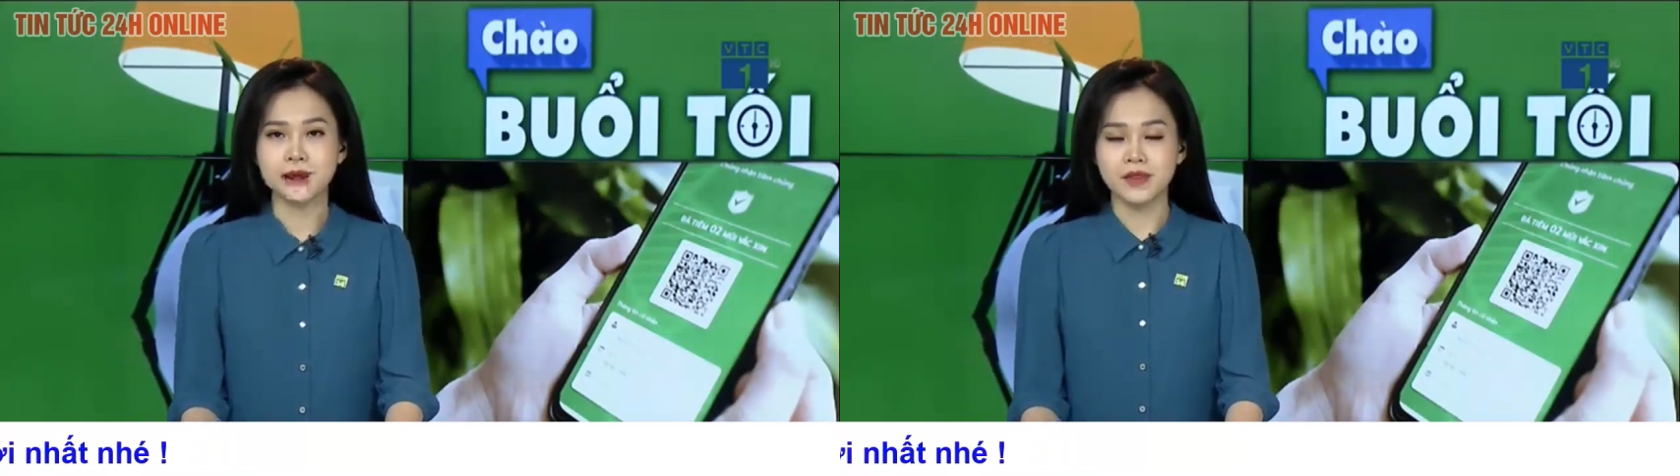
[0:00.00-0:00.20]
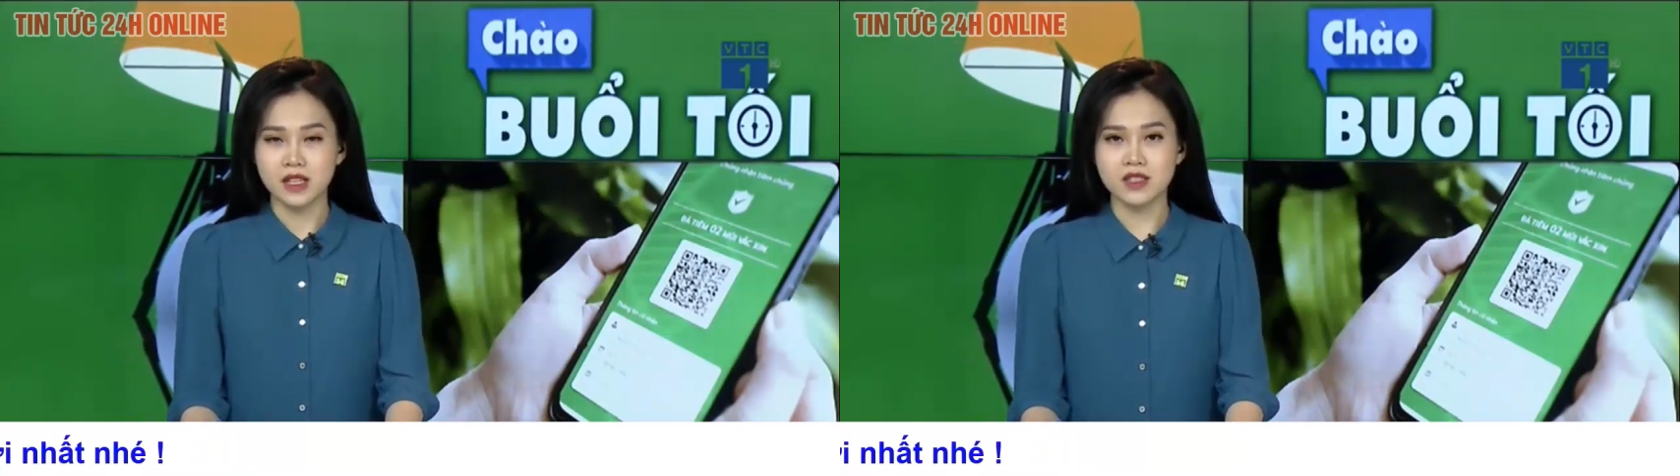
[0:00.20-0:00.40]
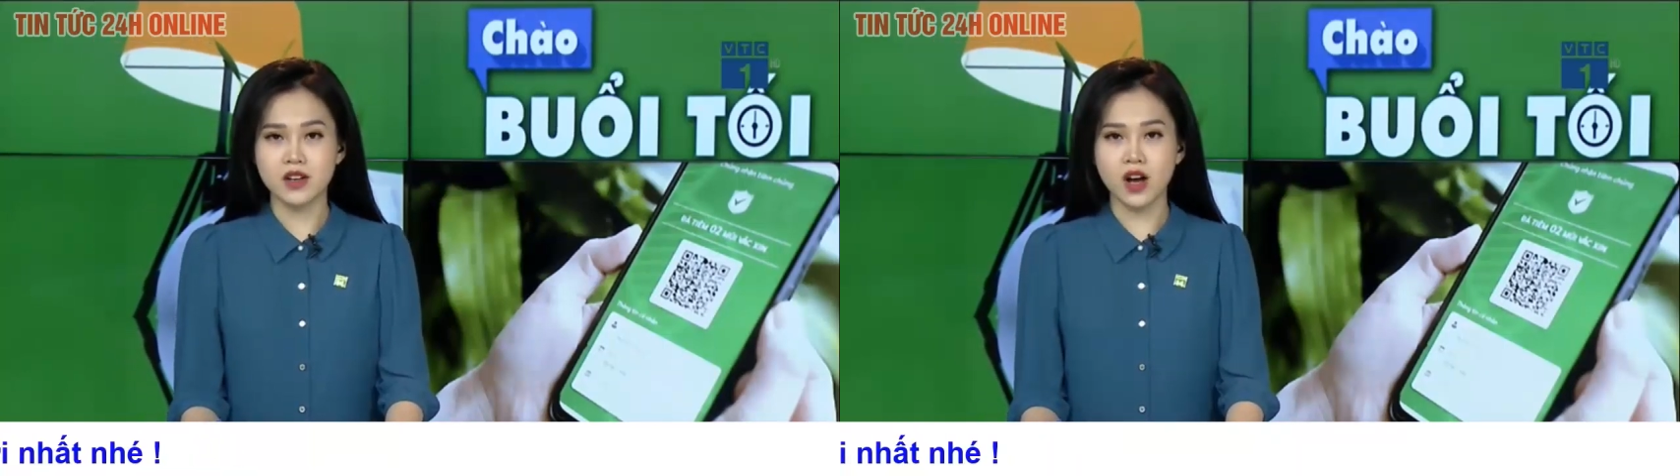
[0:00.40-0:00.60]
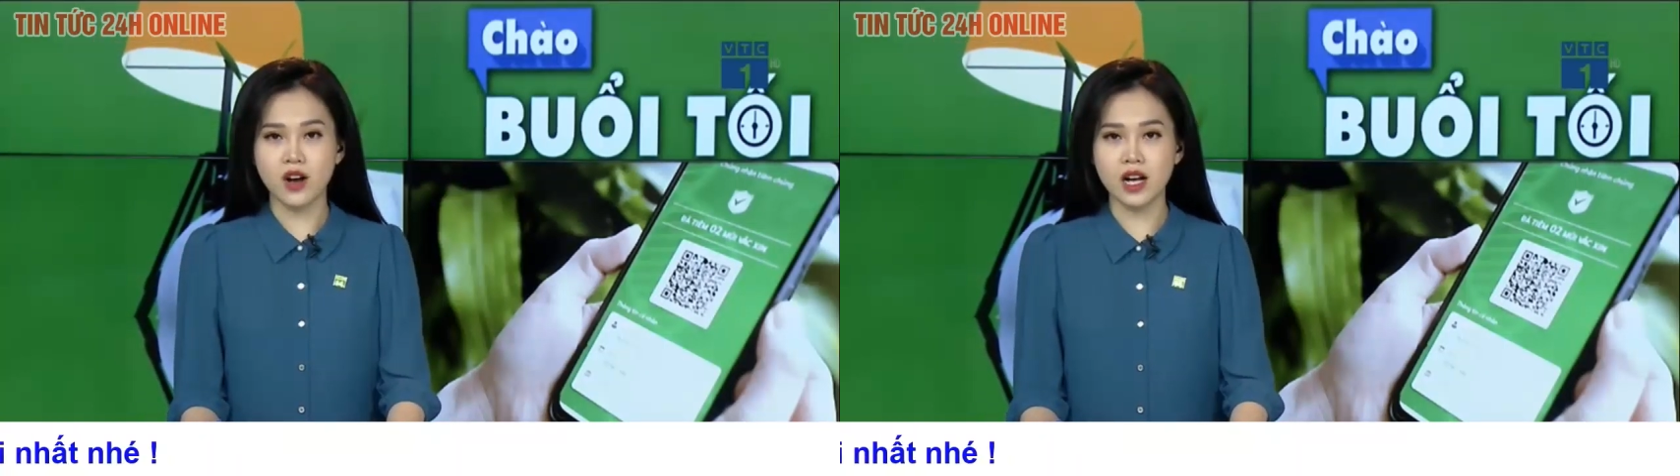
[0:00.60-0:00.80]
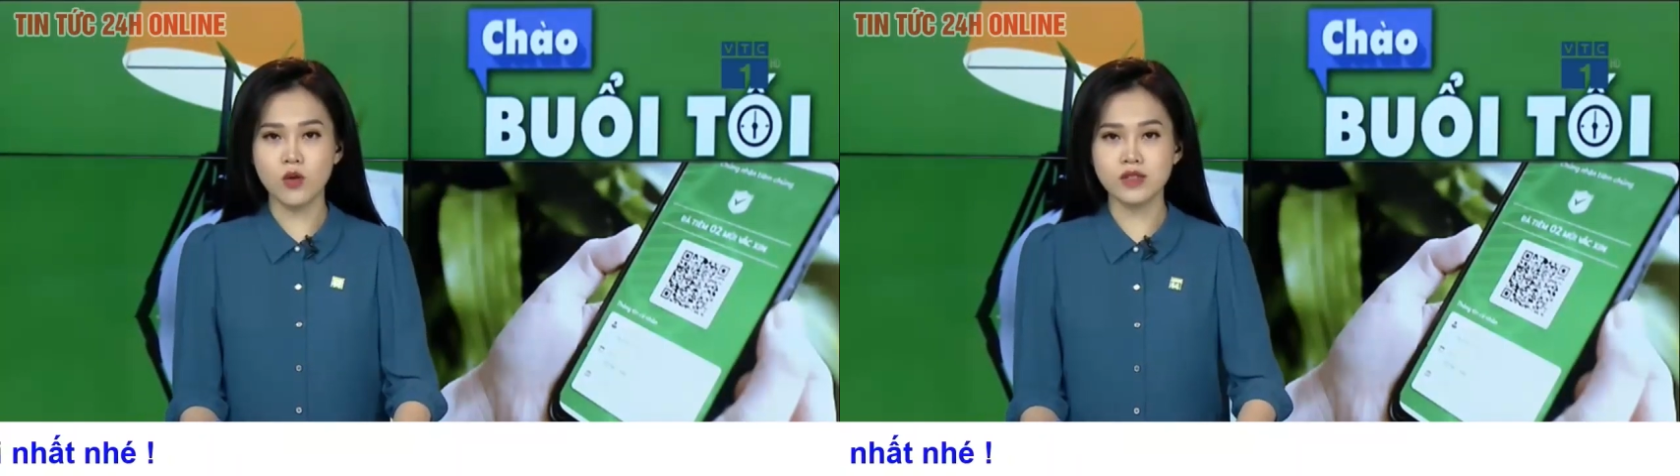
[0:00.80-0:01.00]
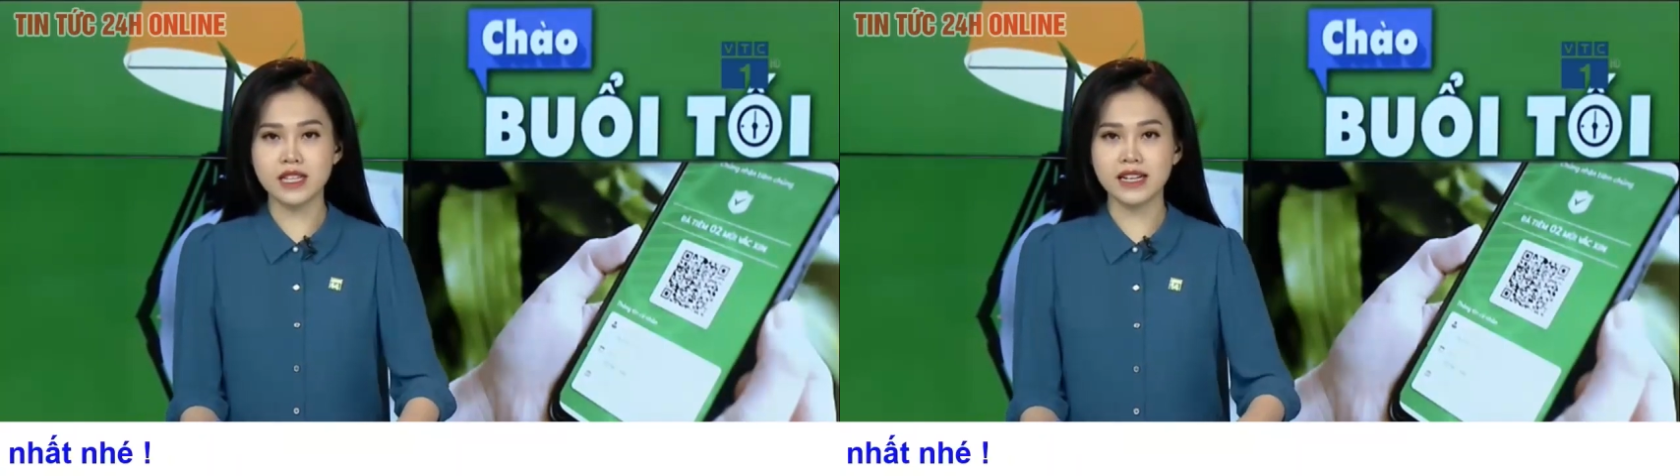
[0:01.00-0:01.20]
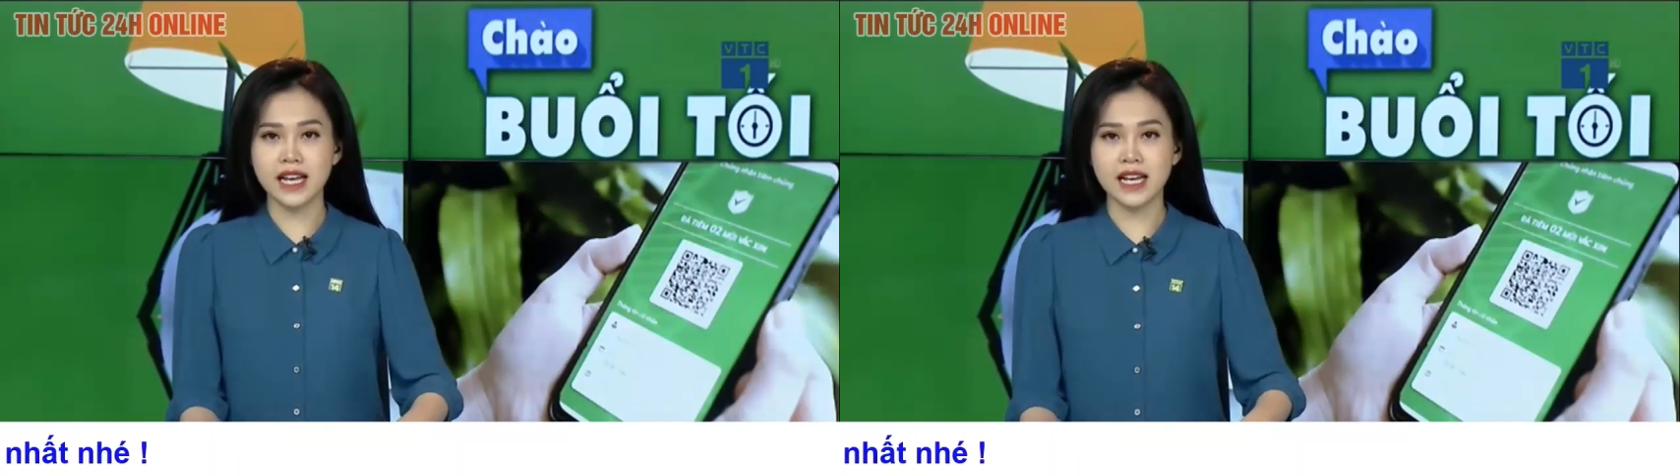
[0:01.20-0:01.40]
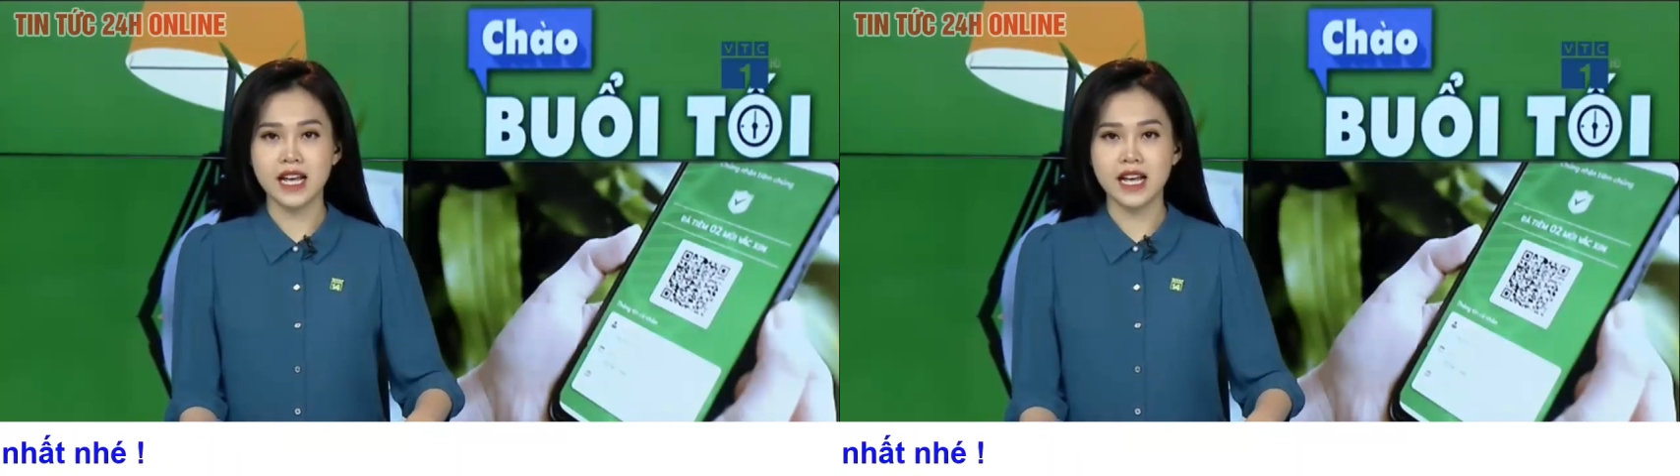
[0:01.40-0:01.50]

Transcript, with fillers: Do đó, các quốc gia này